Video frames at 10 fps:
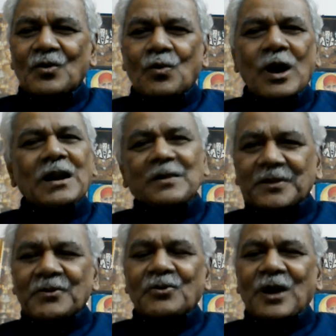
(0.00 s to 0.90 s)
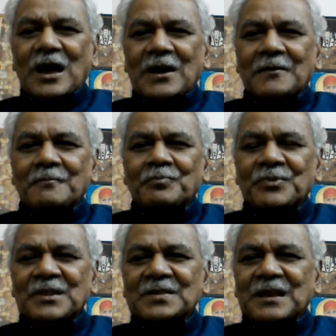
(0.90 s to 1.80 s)
వాళ్ళందరూ కూడా
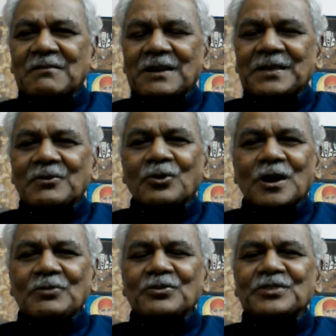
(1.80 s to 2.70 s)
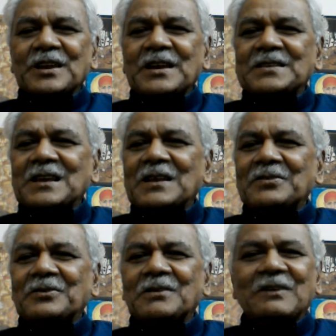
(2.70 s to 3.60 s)
తర్వాత రోడ్లంతా సరిగా చేయలేదు
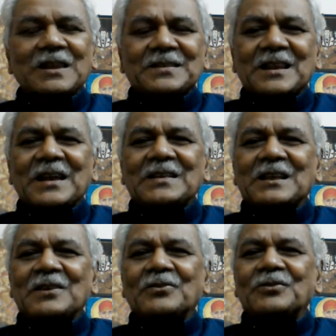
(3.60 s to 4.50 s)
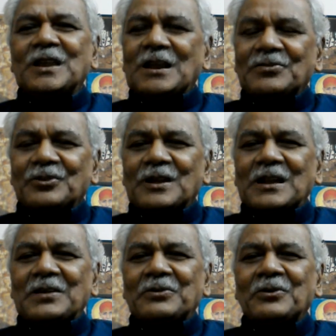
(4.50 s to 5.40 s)
ఇవన్నీ సరిగా చేయలేదు నీళ్లు
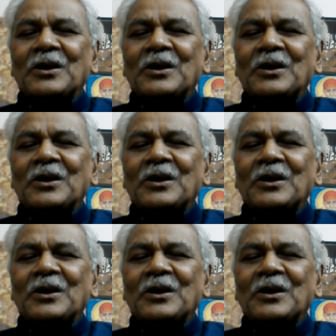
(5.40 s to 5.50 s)
తోడలేదు